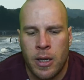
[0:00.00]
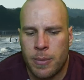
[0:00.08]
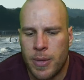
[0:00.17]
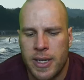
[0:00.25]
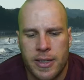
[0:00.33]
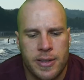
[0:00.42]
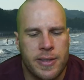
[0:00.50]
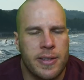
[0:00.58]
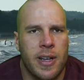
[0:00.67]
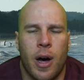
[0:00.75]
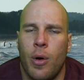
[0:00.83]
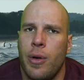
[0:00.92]
Man
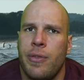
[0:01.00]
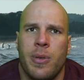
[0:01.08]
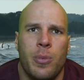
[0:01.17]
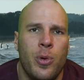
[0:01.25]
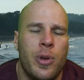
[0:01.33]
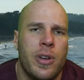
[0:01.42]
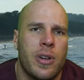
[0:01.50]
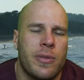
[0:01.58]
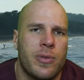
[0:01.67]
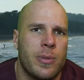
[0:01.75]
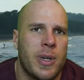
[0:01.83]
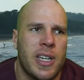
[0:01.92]
ist häufig müde,
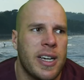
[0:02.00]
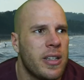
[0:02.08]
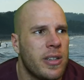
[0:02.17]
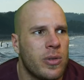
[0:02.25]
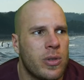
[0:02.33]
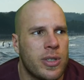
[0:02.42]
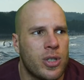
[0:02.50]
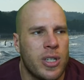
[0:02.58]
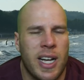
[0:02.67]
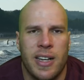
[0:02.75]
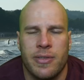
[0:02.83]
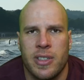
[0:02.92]
obwohl man eigentlich genug
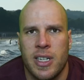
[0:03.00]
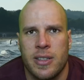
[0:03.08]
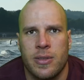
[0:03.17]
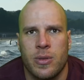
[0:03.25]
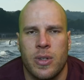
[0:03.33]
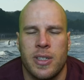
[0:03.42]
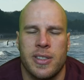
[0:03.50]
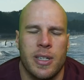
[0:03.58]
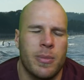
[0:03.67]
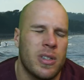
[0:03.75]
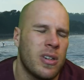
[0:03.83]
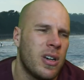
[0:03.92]
geschlafen hat. So, dann
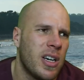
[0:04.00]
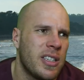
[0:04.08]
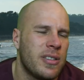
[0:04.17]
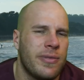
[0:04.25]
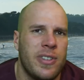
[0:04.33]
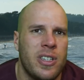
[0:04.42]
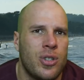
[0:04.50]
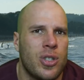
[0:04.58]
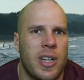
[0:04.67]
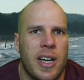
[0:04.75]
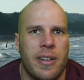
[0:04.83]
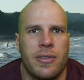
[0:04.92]
sagt man, oh, man hat viel
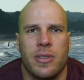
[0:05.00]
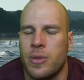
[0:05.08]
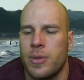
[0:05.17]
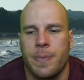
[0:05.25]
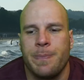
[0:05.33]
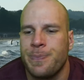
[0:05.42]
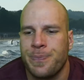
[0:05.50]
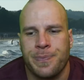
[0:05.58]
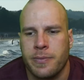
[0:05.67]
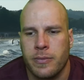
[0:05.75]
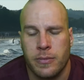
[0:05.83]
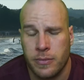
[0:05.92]
geschlafen und so.
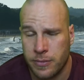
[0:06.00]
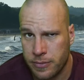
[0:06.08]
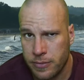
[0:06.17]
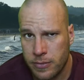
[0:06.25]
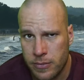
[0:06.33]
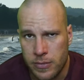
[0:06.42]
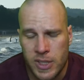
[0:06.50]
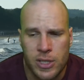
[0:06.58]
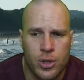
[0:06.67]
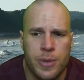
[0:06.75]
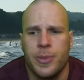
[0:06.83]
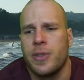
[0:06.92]

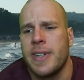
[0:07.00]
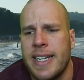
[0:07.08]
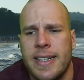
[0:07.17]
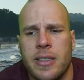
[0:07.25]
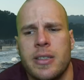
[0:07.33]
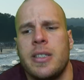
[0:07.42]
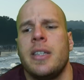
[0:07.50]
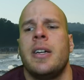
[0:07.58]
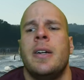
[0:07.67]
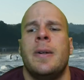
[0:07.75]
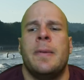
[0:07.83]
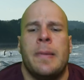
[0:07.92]
Stimmt soweit alles nicht.
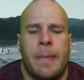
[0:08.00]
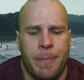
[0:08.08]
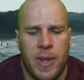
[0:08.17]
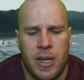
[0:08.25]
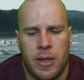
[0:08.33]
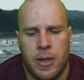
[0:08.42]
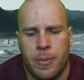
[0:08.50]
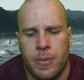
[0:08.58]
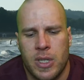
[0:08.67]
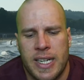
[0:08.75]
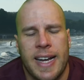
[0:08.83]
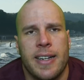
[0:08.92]

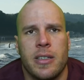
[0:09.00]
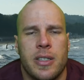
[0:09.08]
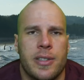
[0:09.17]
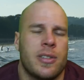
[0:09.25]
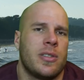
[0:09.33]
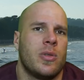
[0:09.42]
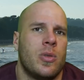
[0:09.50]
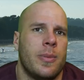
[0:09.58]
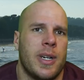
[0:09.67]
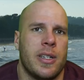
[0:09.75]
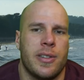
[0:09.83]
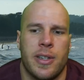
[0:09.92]
Ähm, kann
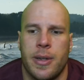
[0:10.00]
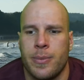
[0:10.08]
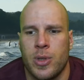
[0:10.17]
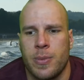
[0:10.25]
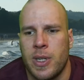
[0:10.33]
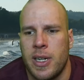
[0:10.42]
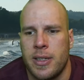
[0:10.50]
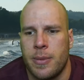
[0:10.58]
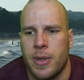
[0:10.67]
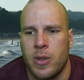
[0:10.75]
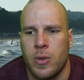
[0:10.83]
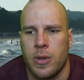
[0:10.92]
Testosteronmangel sein, muss man halt da
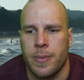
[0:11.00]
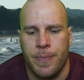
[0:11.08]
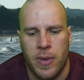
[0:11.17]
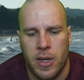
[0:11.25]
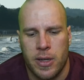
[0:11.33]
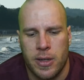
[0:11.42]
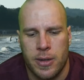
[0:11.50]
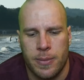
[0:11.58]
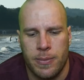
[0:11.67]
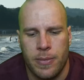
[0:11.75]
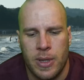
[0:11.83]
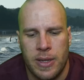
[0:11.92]
mal gucken.
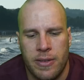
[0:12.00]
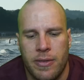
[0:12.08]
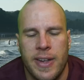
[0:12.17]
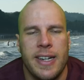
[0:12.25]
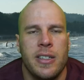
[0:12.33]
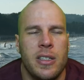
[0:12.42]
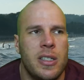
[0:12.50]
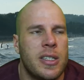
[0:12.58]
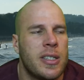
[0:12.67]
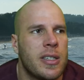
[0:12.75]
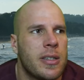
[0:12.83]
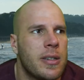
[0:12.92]
Ähm, wenn
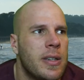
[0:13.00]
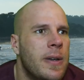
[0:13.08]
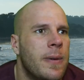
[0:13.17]
ihr,